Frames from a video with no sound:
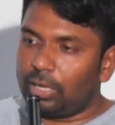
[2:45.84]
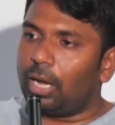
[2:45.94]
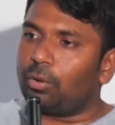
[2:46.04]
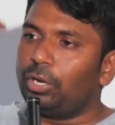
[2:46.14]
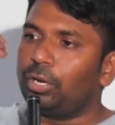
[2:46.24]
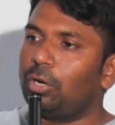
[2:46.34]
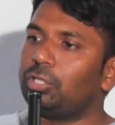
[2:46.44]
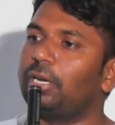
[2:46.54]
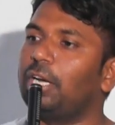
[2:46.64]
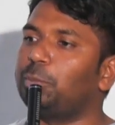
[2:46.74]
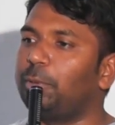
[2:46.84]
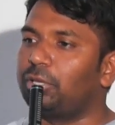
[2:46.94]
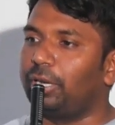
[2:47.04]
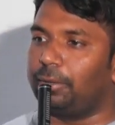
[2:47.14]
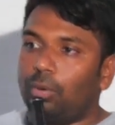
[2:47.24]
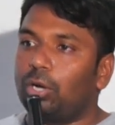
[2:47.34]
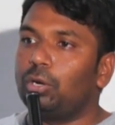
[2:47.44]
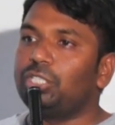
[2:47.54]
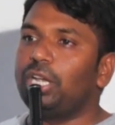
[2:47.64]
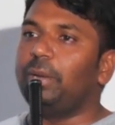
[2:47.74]
ఇలా కొన్ని రోజులు గడిచిపోతున్నాయి ఒక
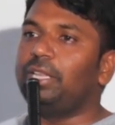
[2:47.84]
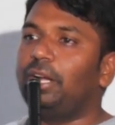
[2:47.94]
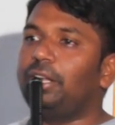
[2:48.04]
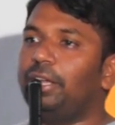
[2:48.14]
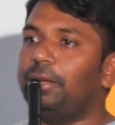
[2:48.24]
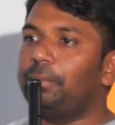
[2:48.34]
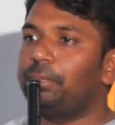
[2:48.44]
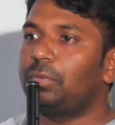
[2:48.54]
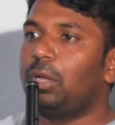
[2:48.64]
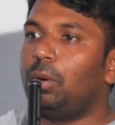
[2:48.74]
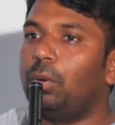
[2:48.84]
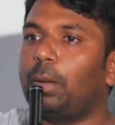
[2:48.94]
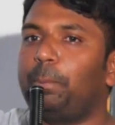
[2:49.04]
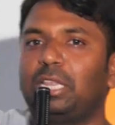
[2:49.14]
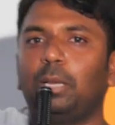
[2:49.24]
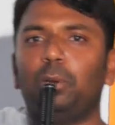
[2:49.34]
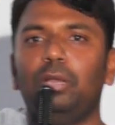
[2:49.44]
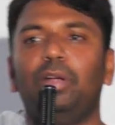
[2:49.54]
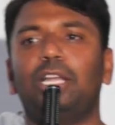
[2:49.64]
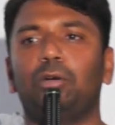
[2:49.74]
రోజు ఏమైందంటే ఒక పెద్ద
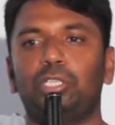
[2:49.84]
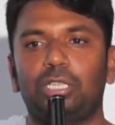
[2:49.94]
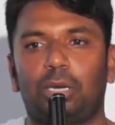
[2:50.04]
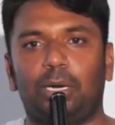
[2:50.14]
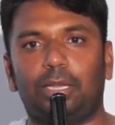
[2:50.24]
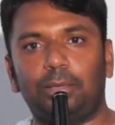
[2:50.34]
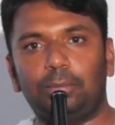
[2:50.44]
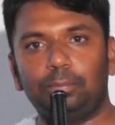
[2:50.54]
పులి వేటకు వచ్చిందనమాట